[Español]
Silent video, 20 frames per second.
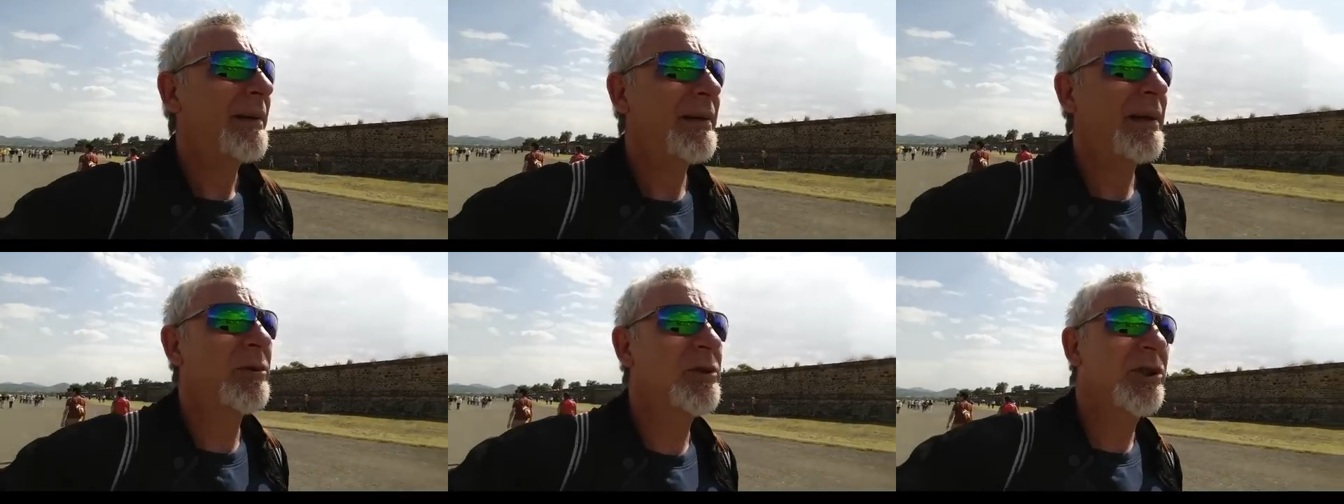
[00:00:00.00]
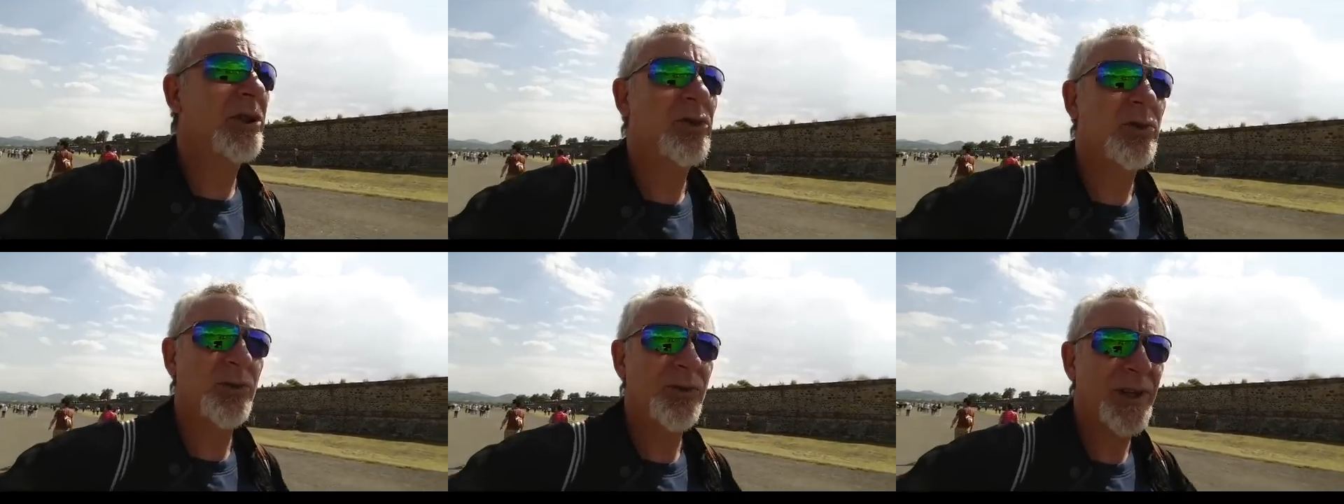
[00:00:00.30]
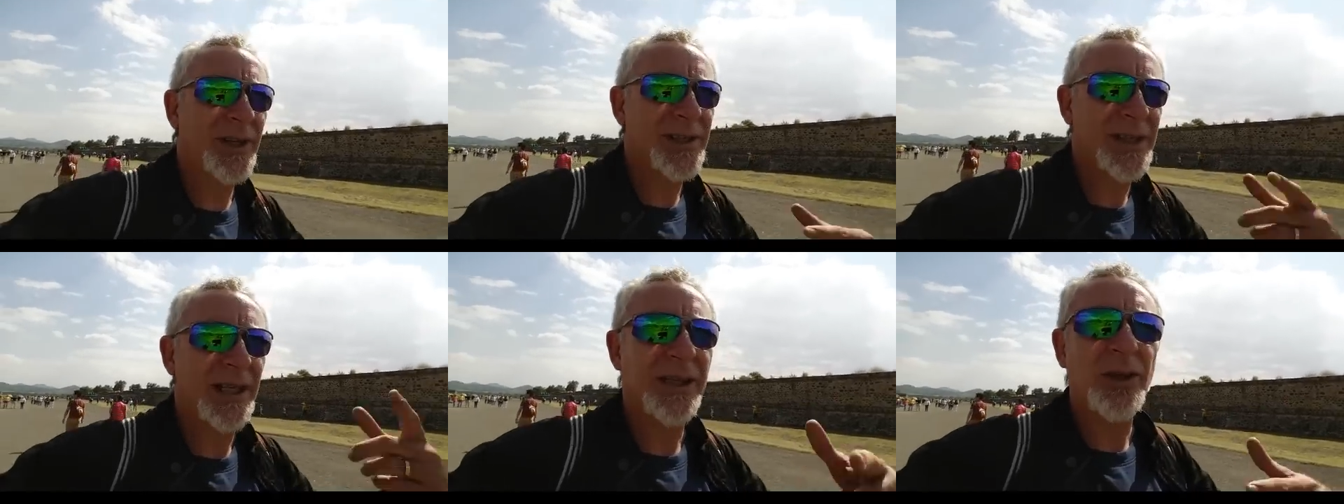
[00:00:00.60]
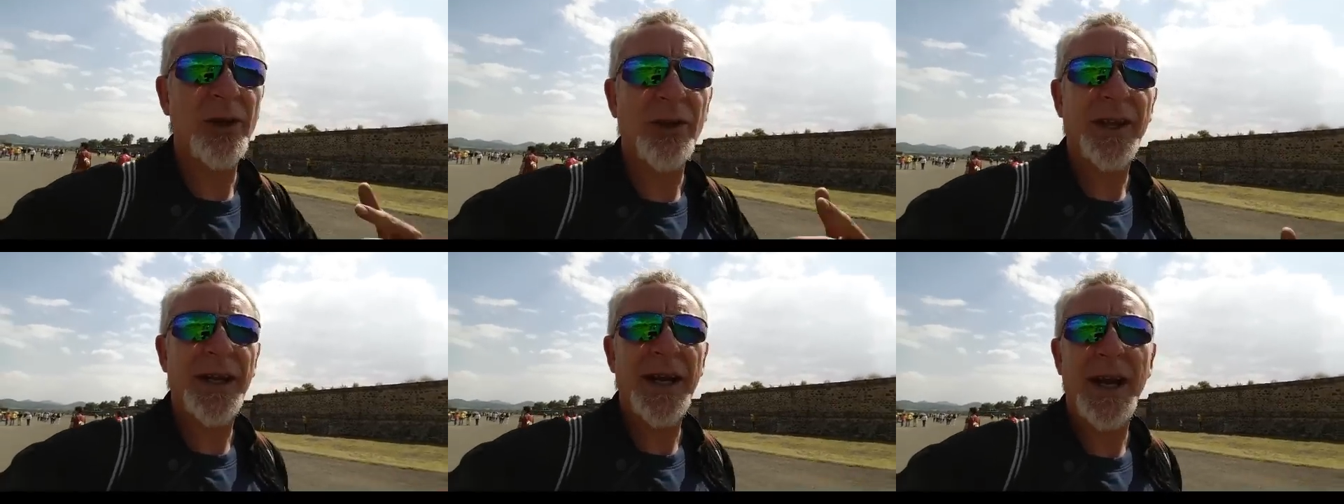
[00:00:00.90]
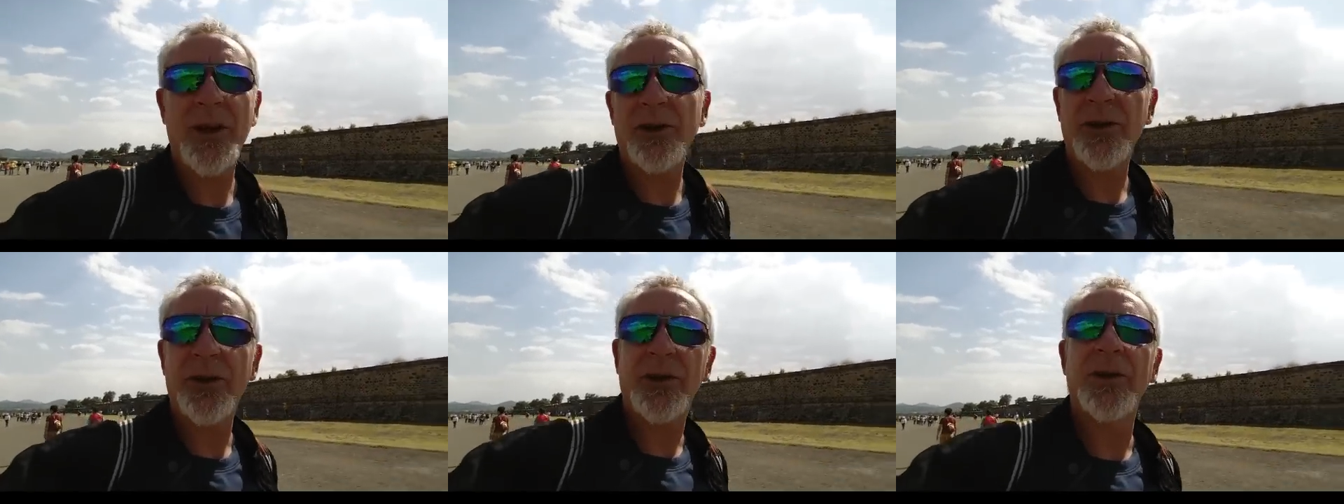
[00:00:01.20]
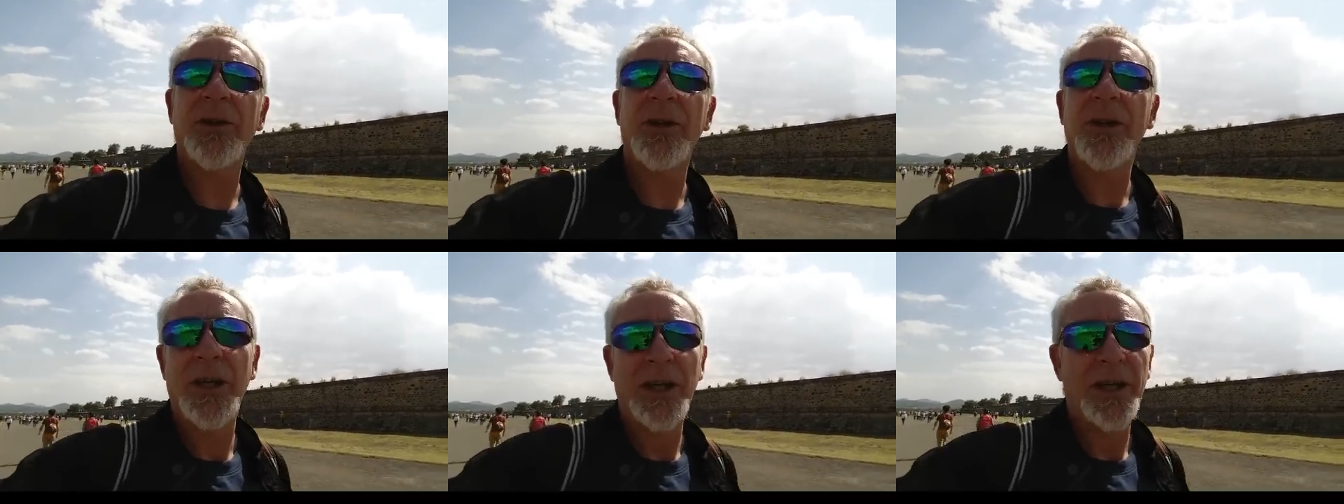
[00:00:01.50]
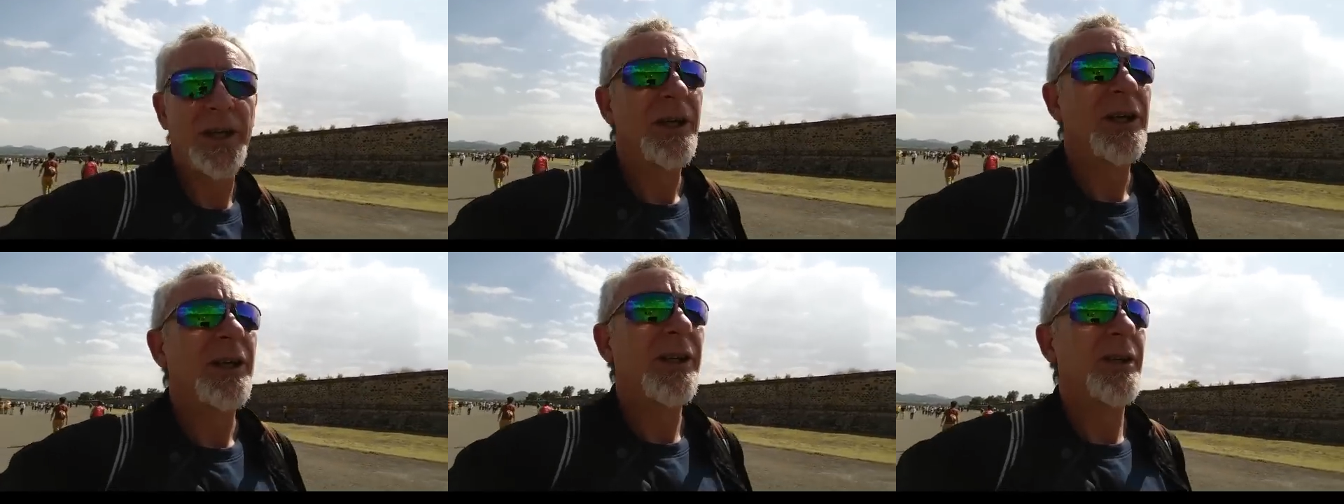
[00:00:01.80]
habíamos hecho un reset de ordenador.
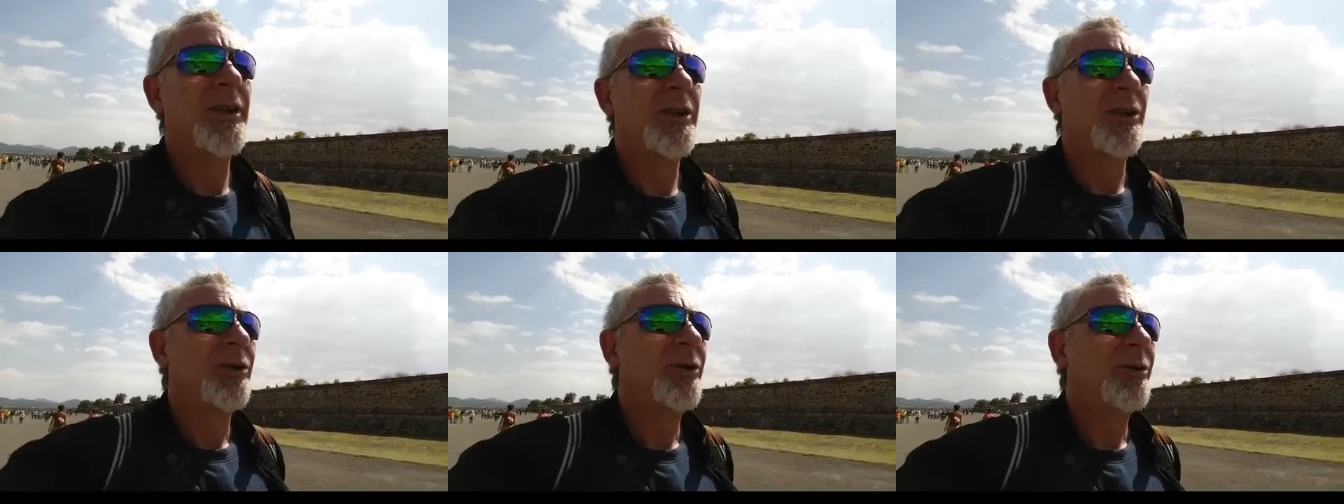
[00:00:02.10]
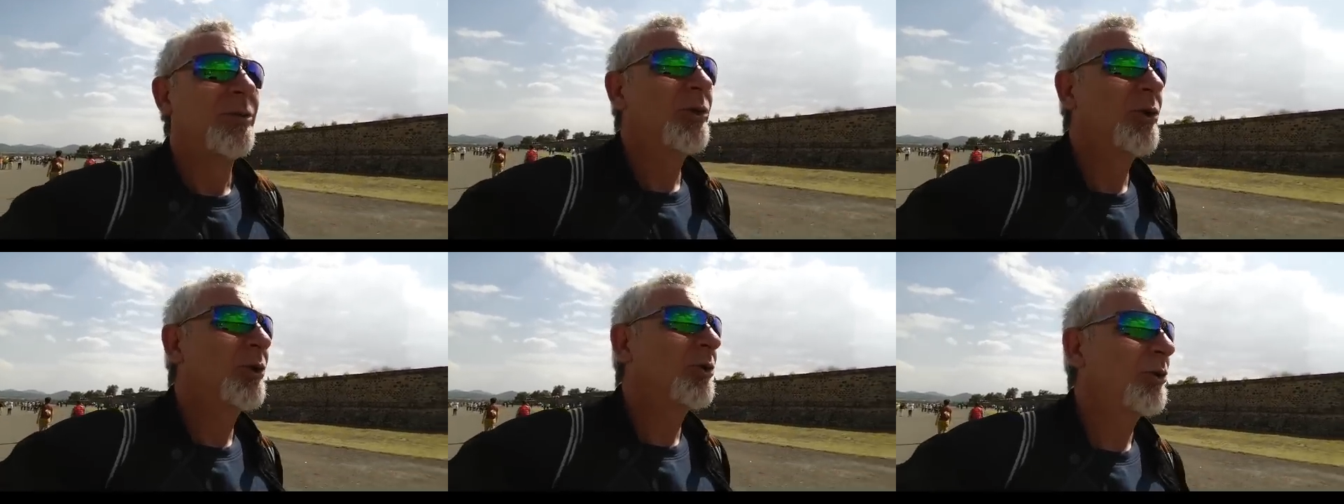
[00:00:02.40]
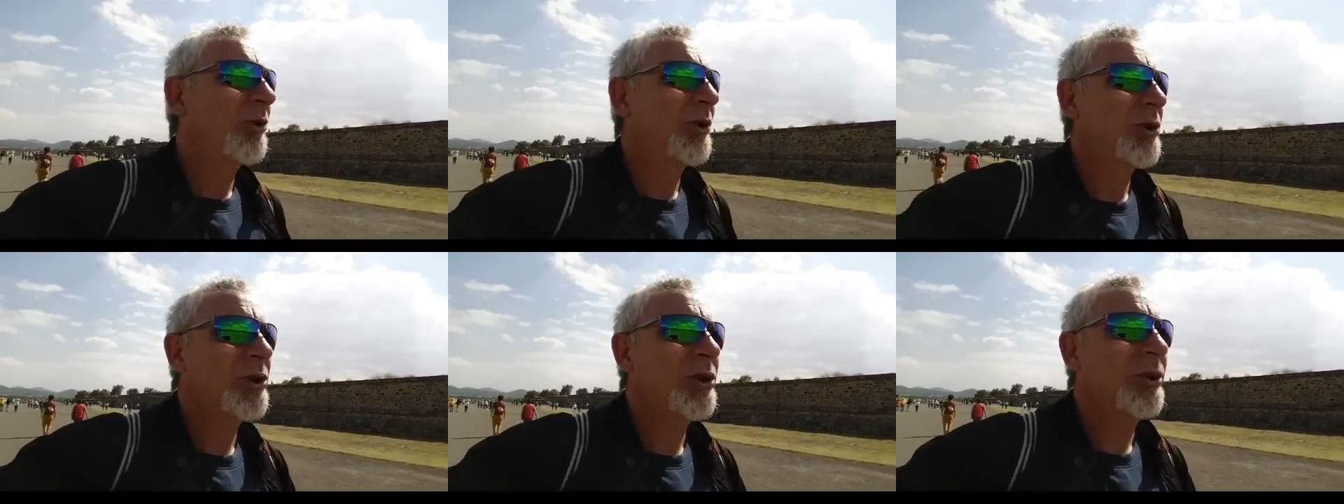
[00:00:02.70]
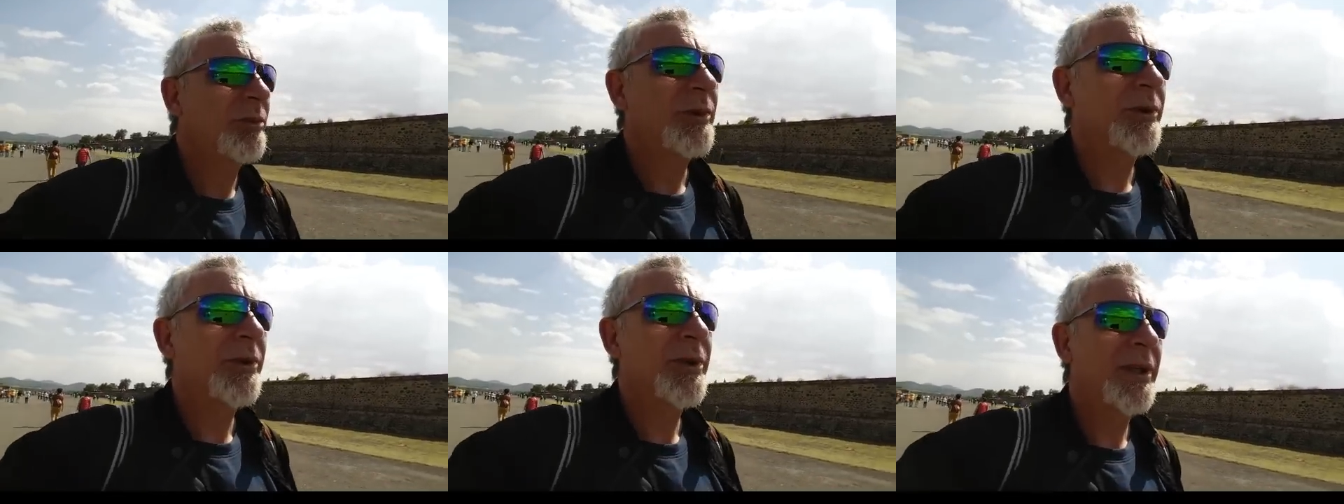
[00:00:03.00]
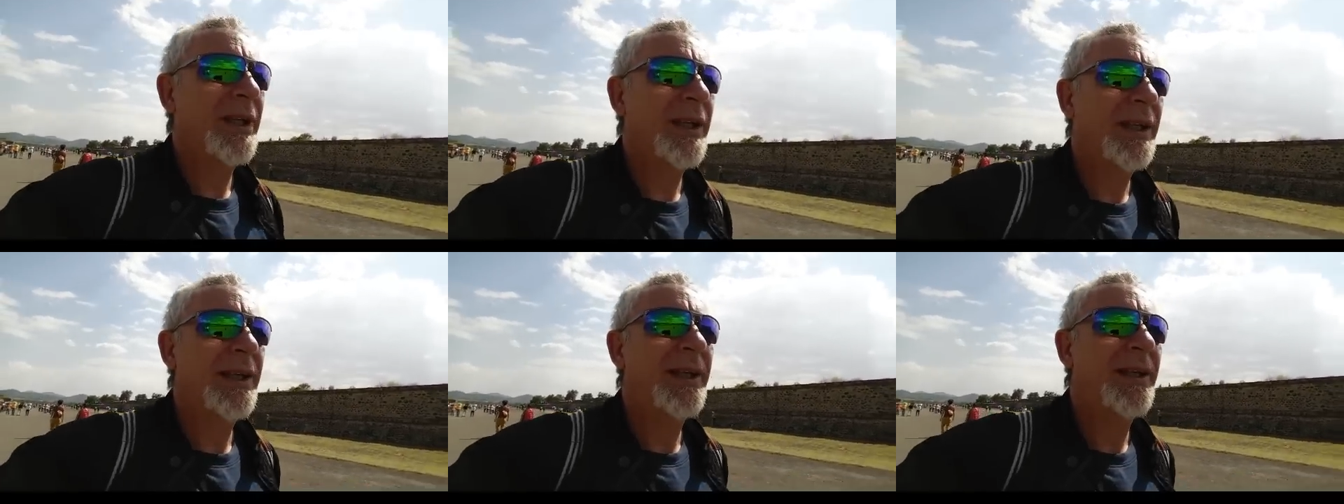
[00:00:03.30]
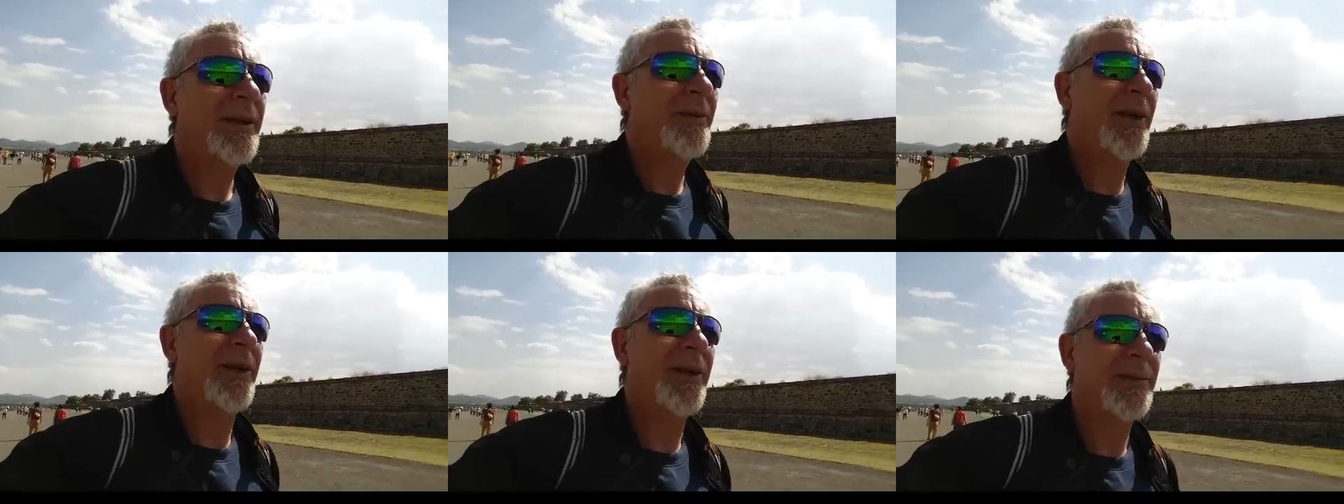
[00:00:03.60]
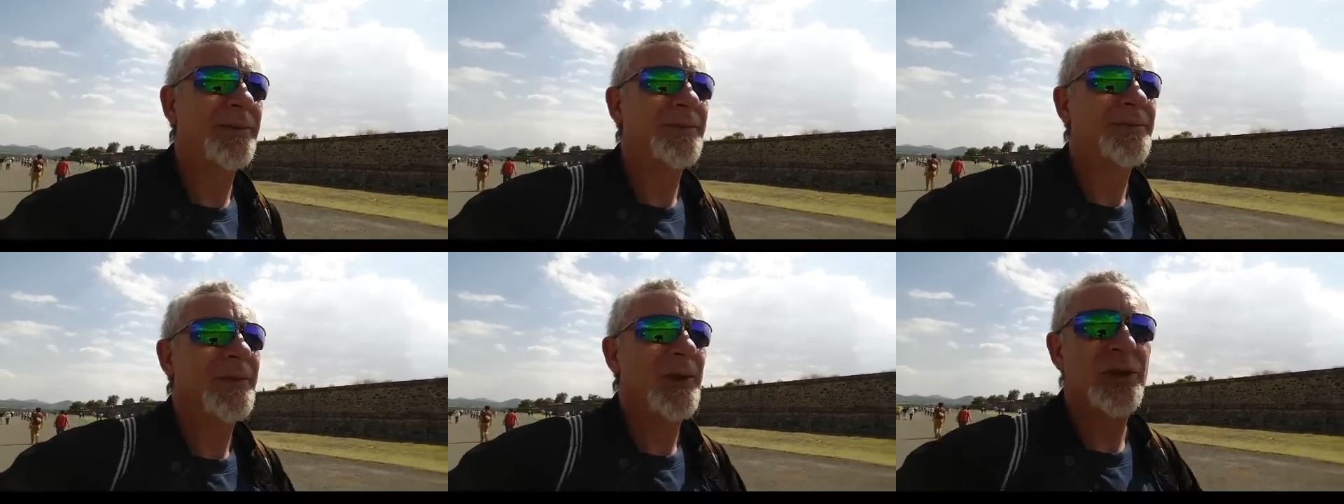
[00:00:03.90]
Muy curioso porque
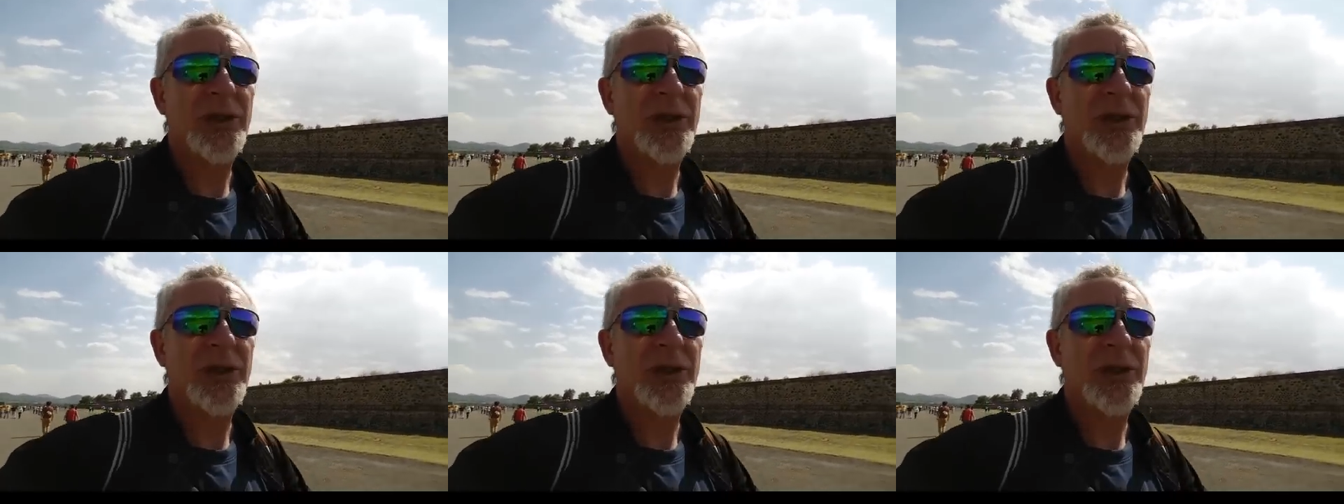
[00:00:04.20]
bueno,